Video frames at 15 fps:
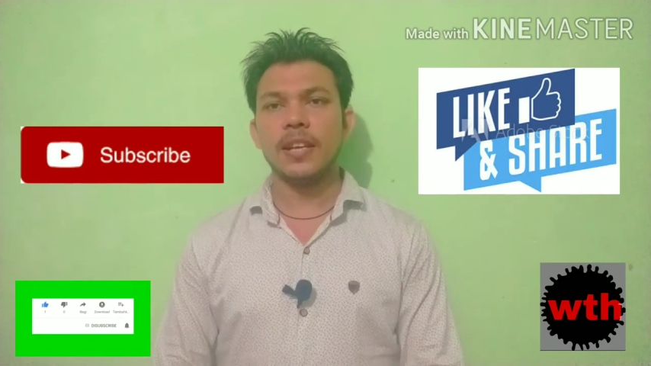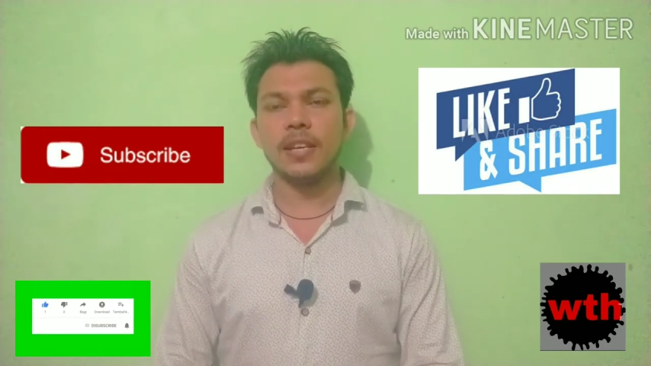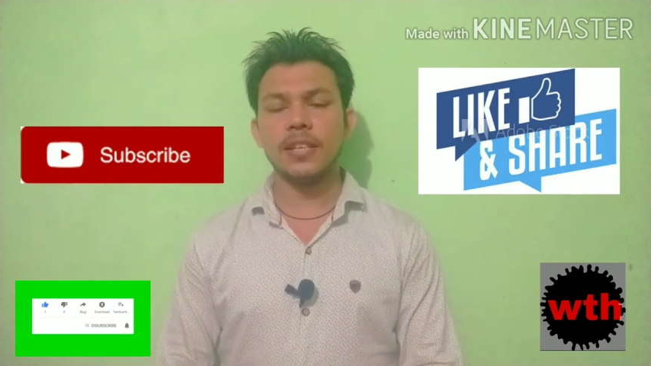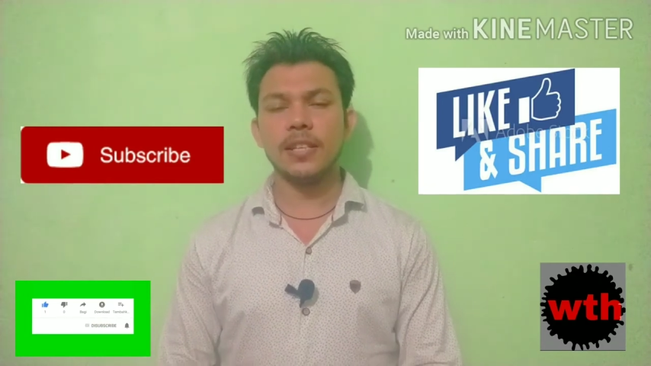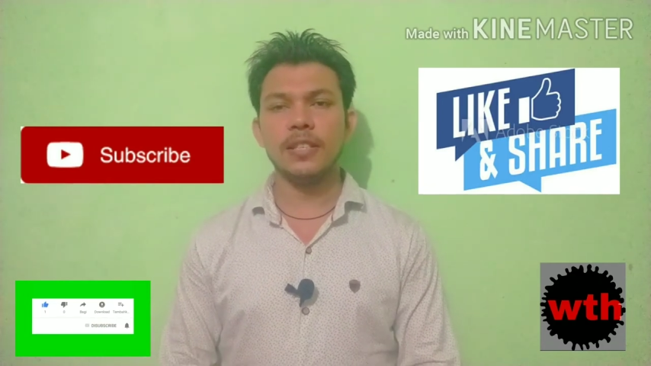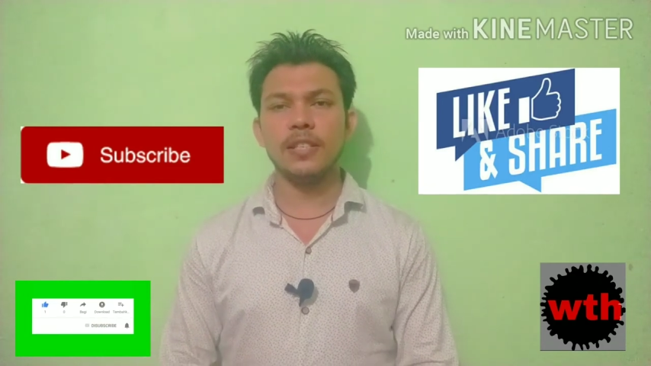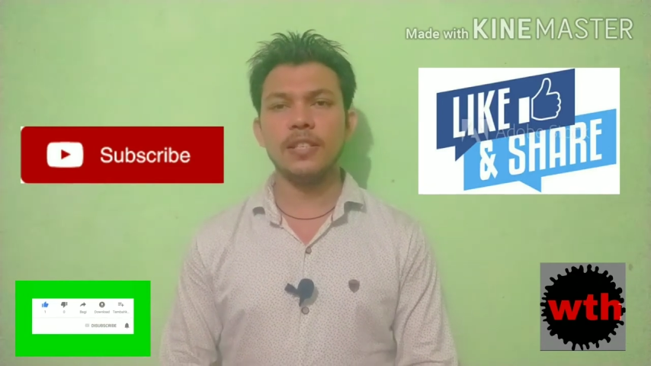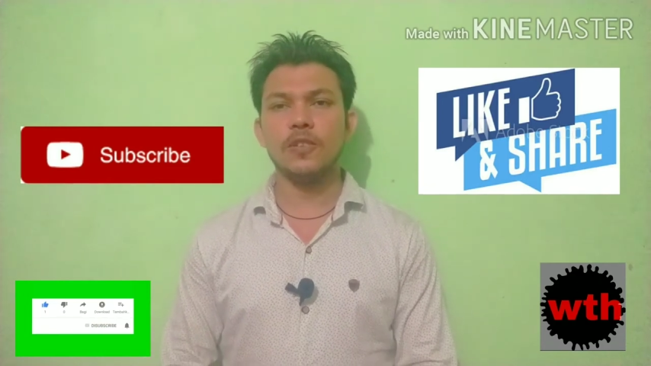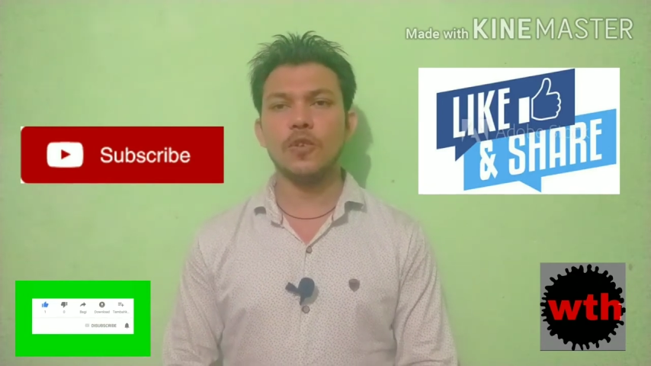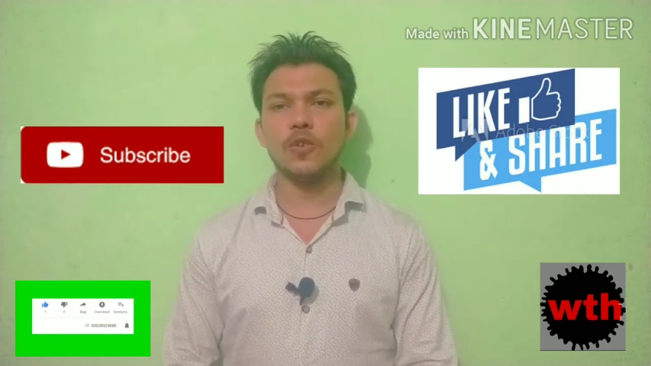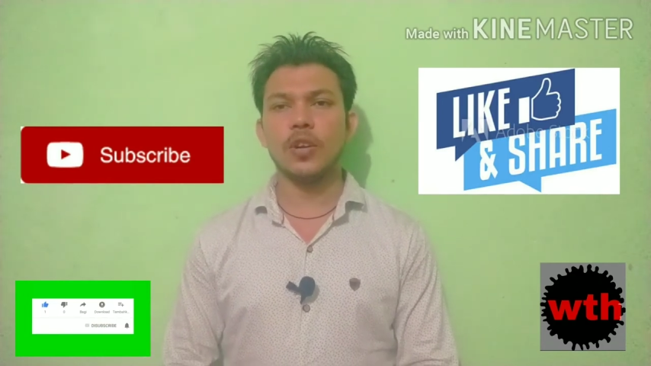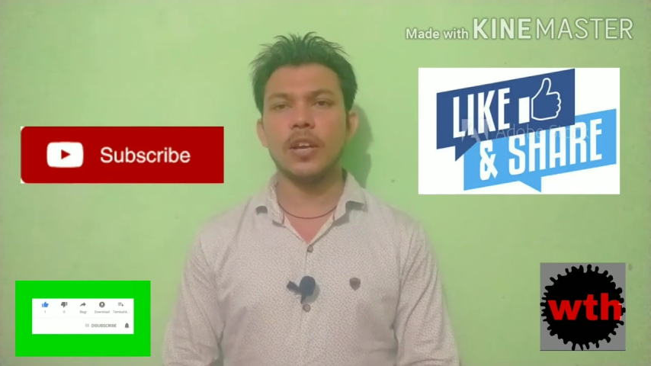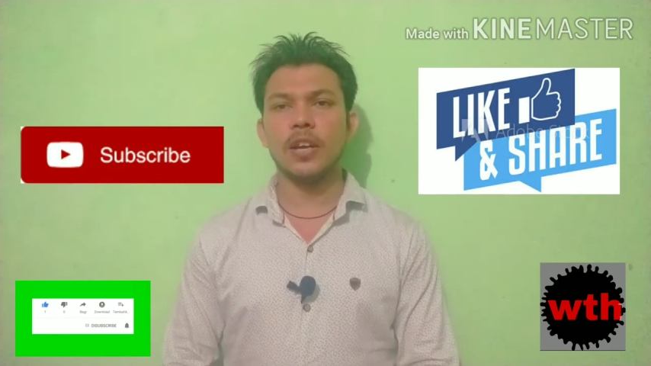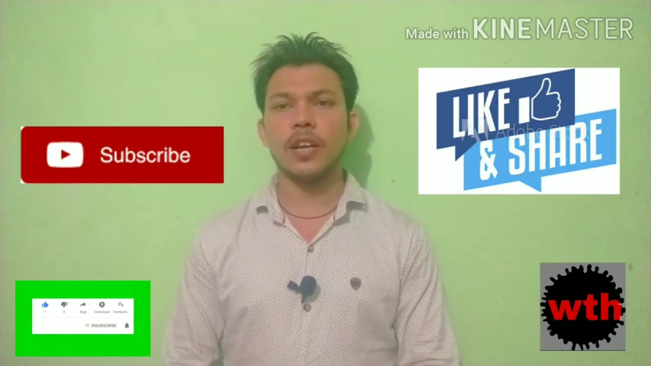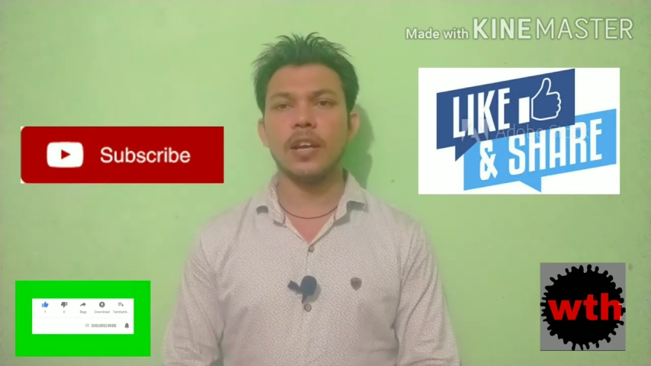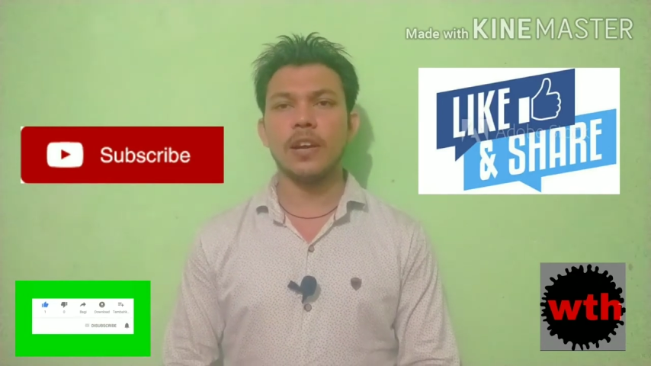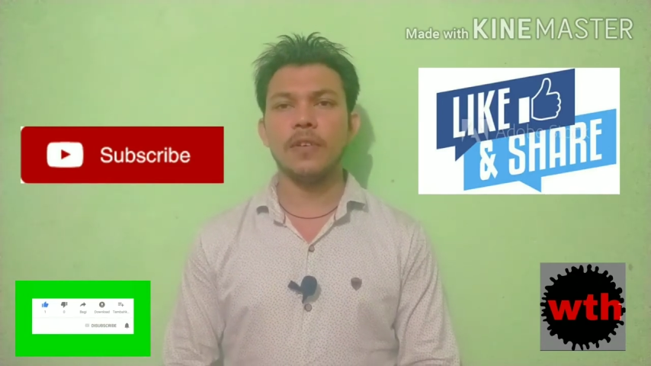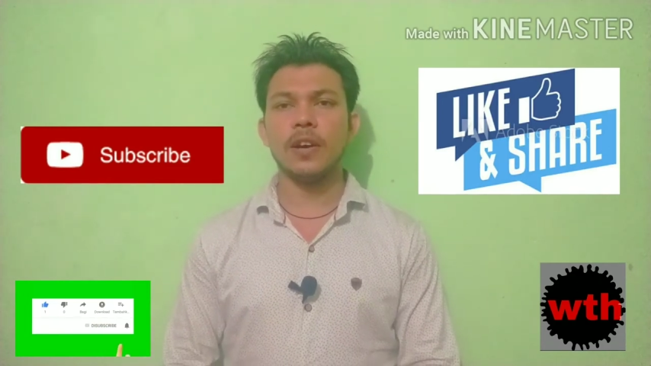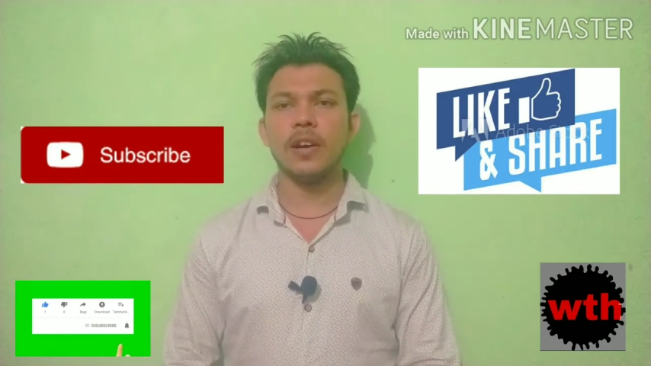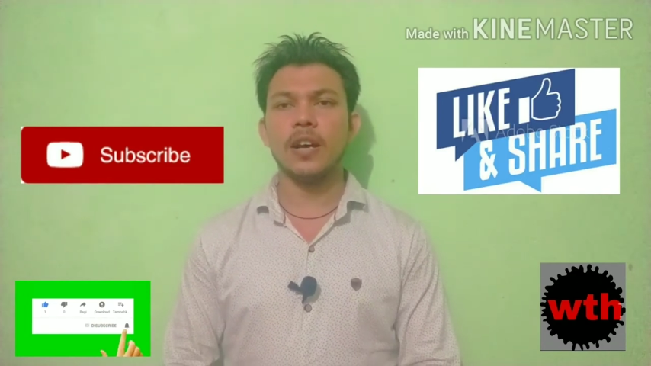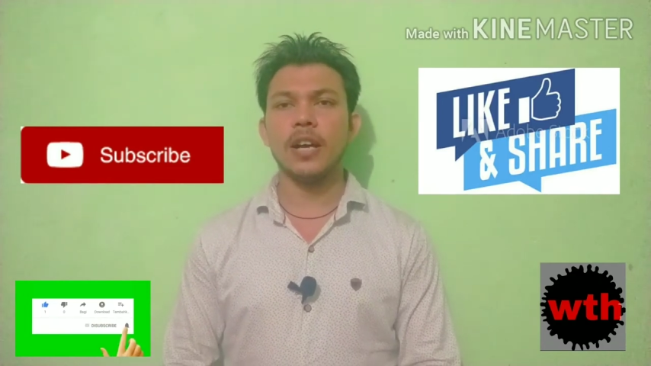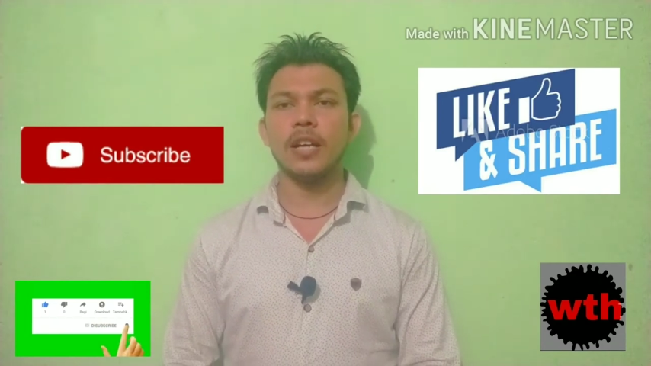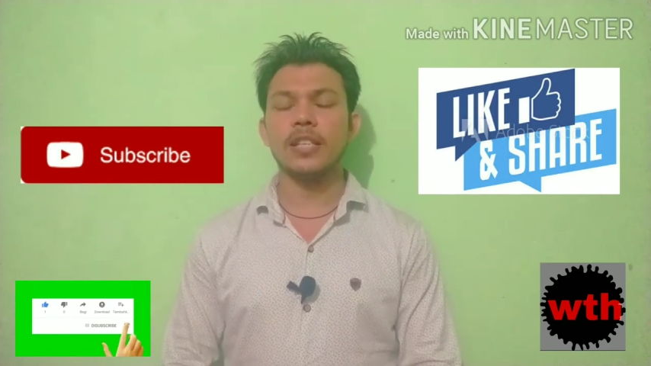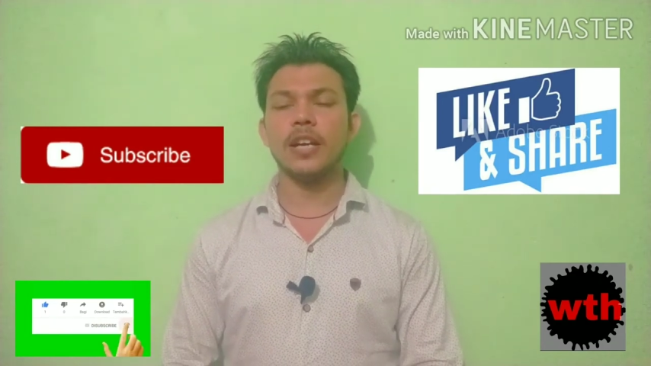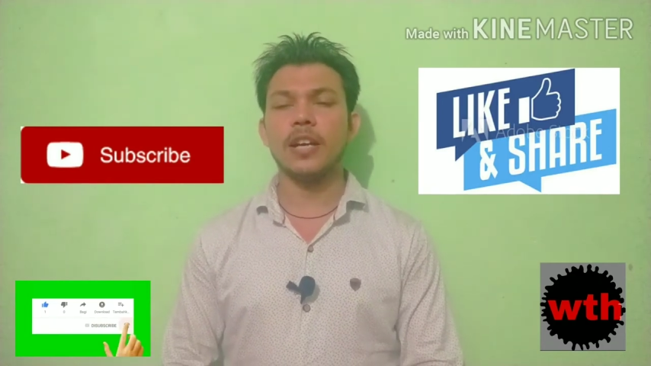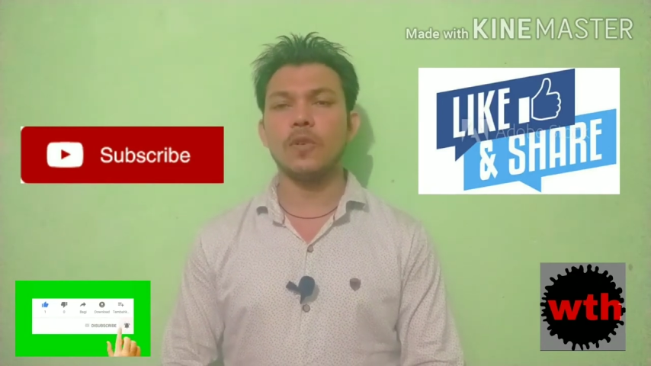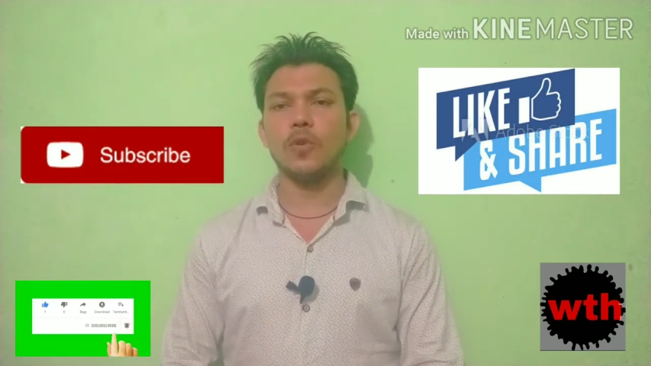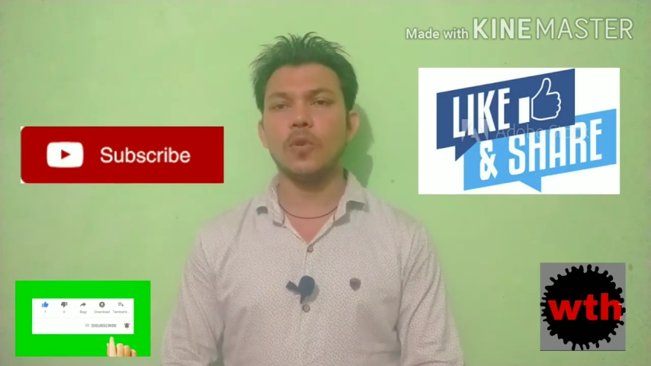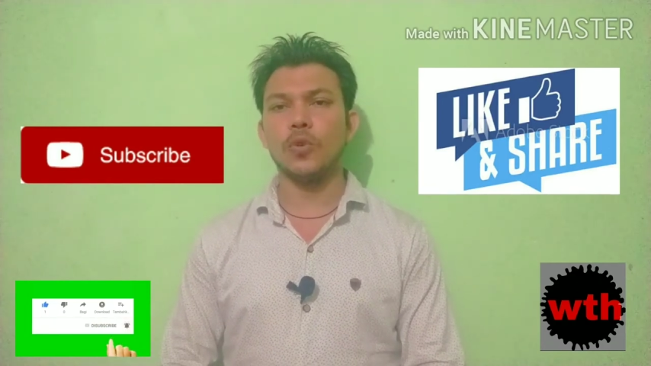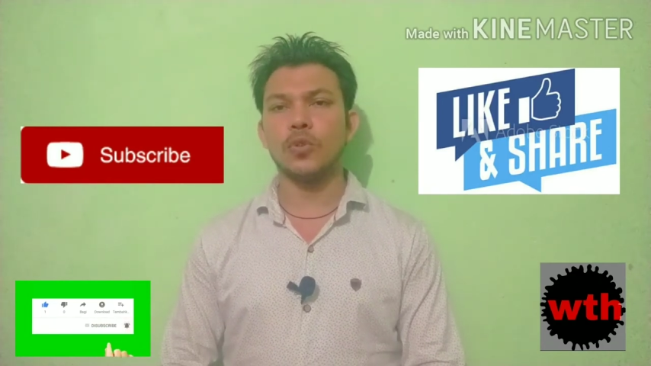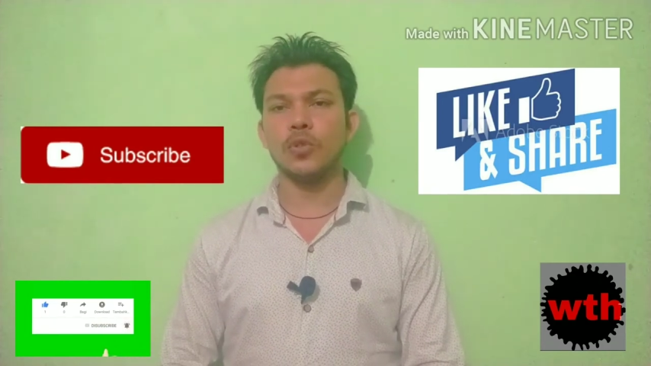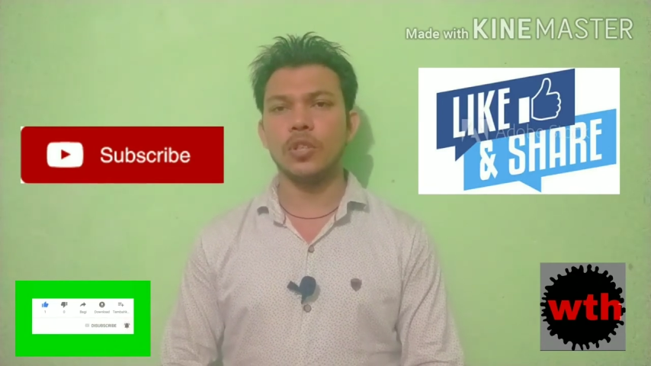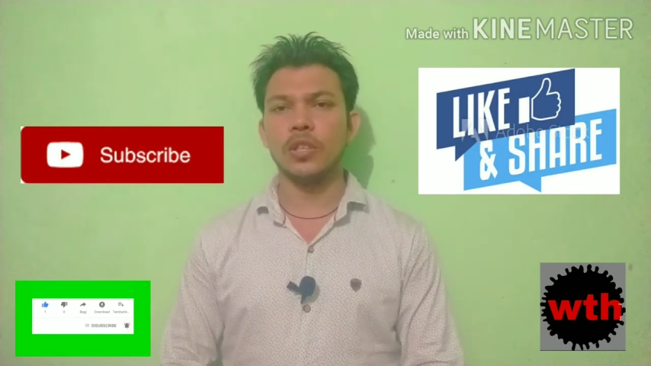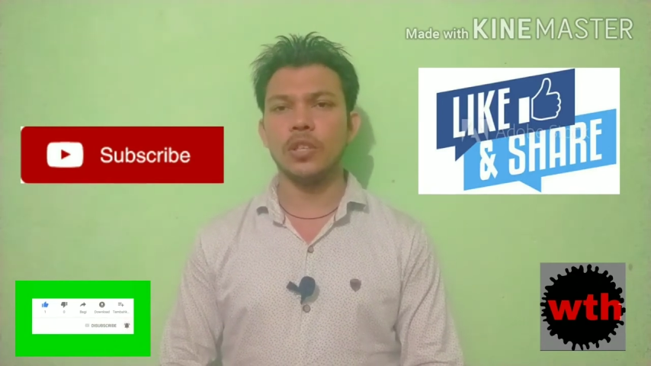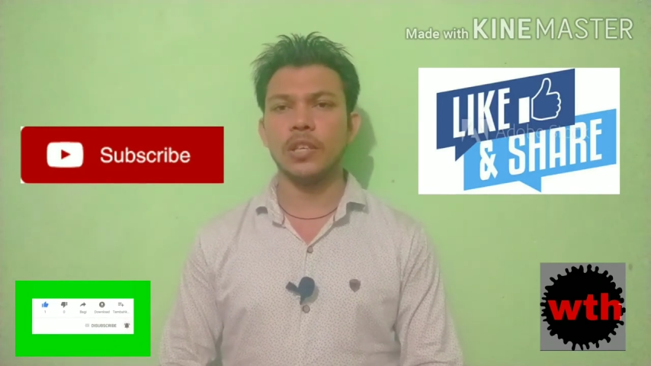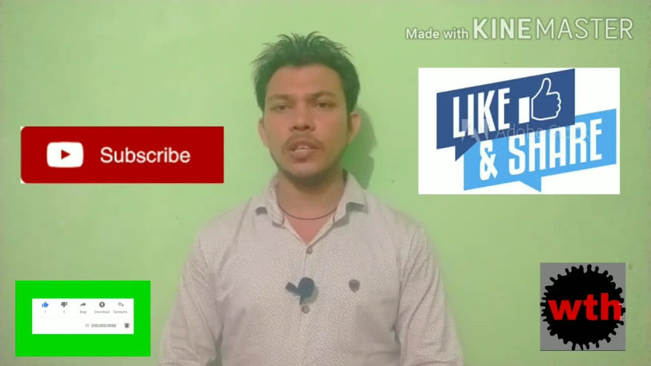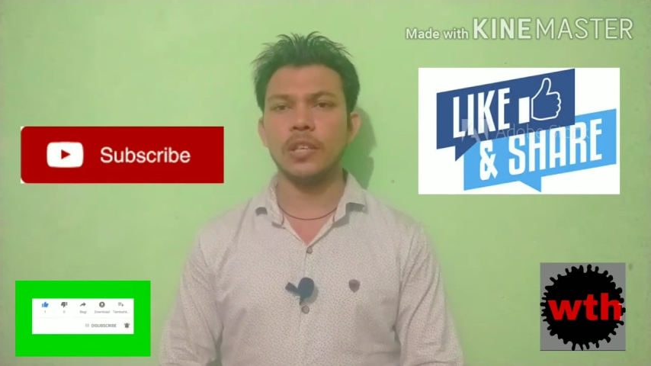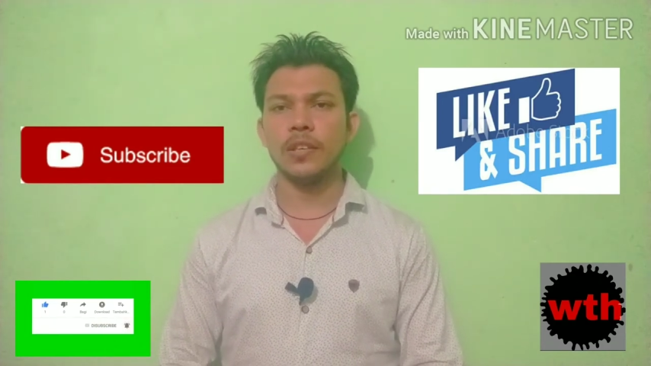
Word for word: लेकिन जियो के अलावा हजार कॉल होती है